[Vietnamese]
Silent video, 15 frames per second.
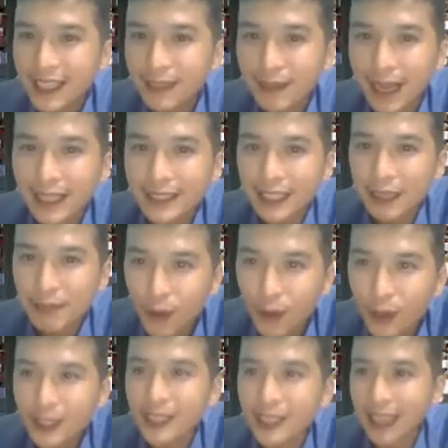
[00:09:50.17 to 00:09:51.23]
Nhưng mà anh chị
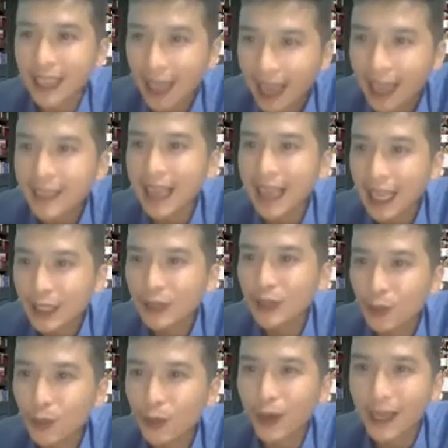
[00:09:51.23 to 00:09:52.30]
mua trên cái thẻ nhà tiêu
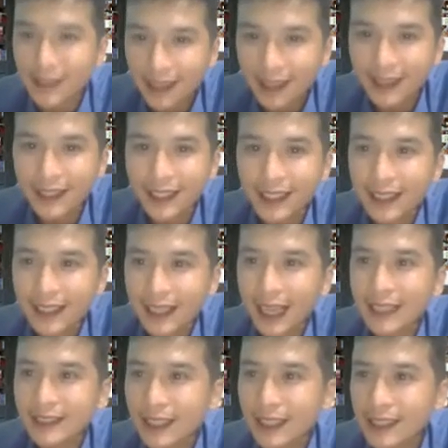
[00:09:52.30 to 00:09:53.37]
dùng của các anh chị thì
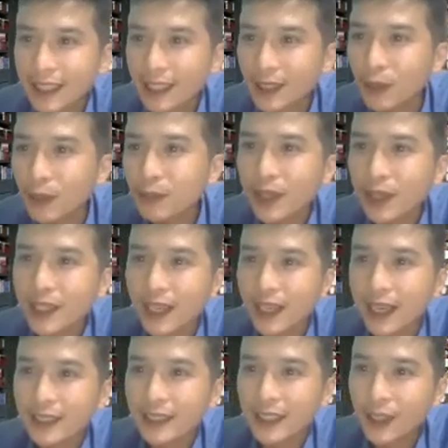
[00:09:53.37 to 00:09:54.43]
anh chị chỉ tốn cái gì
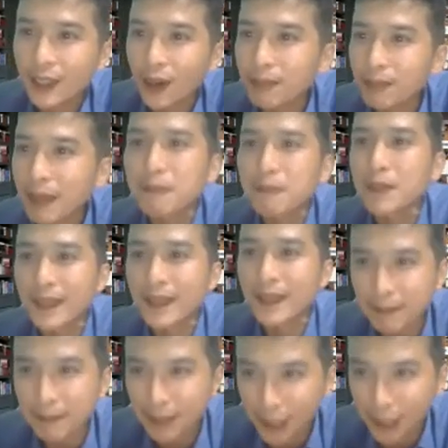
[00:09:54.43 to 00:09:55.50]
ạ? Chỉ có năm mươi phần
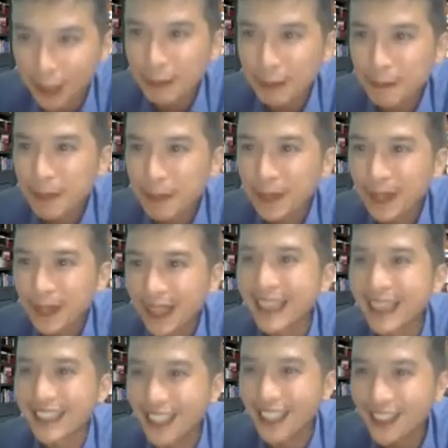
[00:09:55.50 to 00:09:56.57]
trăm mà thôi.
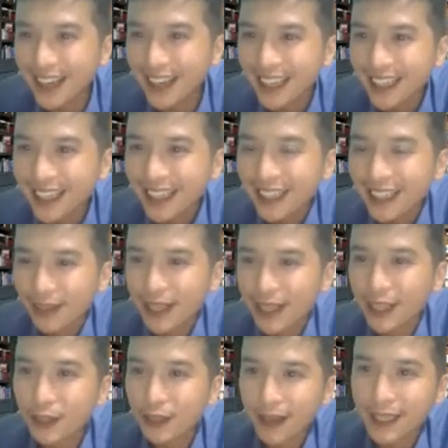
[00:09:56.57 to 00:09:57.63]
Được không ạ? Vậy
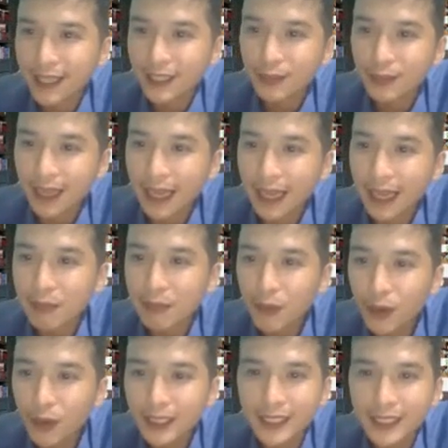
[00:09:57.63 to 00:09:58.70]
thì có phải là chúng ta đang
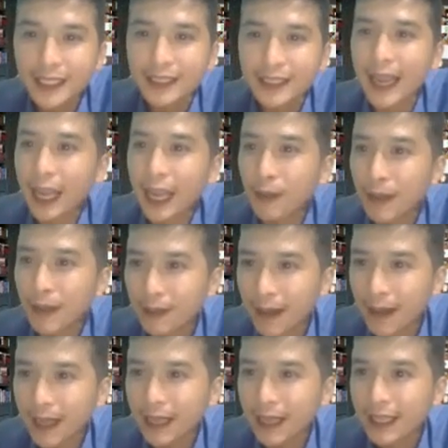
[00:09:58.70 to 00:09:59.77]
mua trên chính cửa hàng của mình không
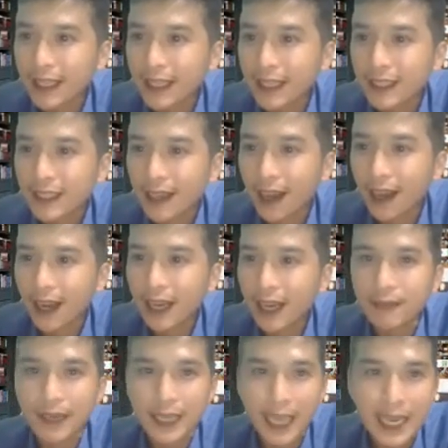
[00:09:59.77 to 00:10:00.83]
ạ?
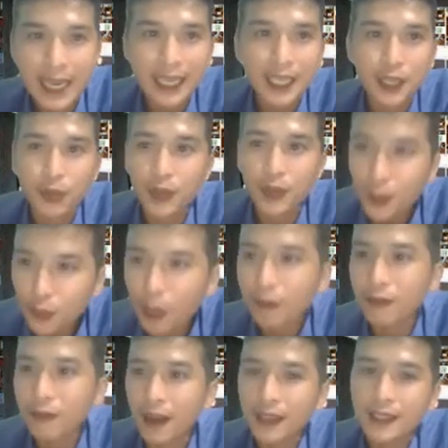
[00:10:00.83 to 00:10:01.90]
Đó, và đây là cái điều rất
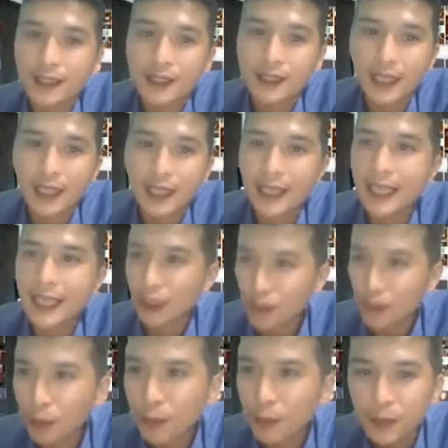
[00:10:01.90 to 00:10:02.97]
tuyệt vời từ cái thẻ
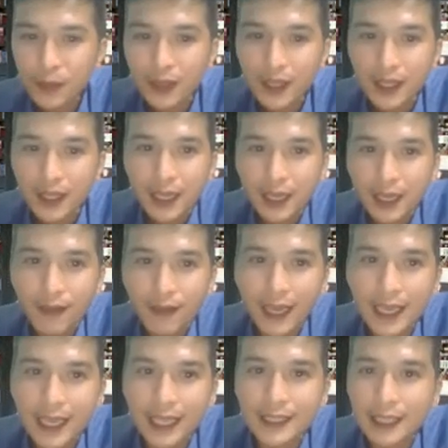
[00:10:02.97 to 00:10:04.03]
tiêu dùng. Và
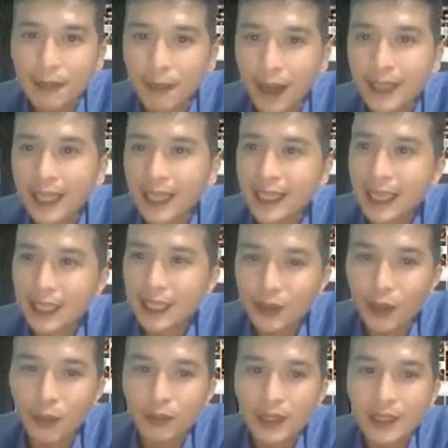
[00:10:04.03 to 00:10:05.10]
khi anh chị mở thẻ nhà tiêu
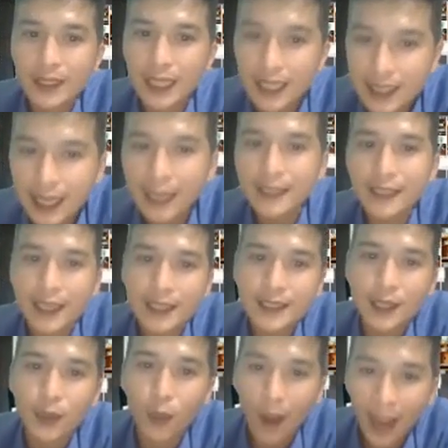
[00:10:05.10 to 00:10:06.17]
dùng thì chính anh chị
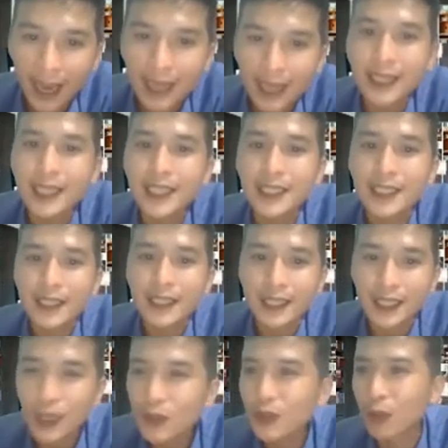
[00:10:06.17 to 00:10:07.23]
sẽ quản lý được
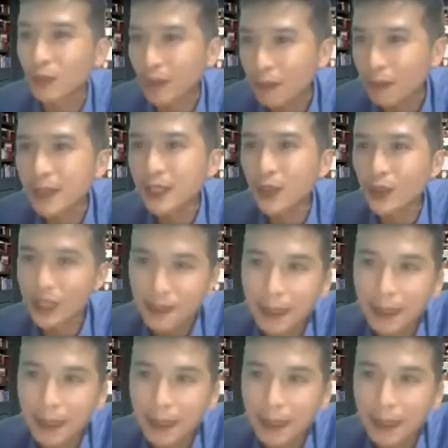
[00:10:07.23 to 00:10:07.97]
cái tiêu dùng thông minh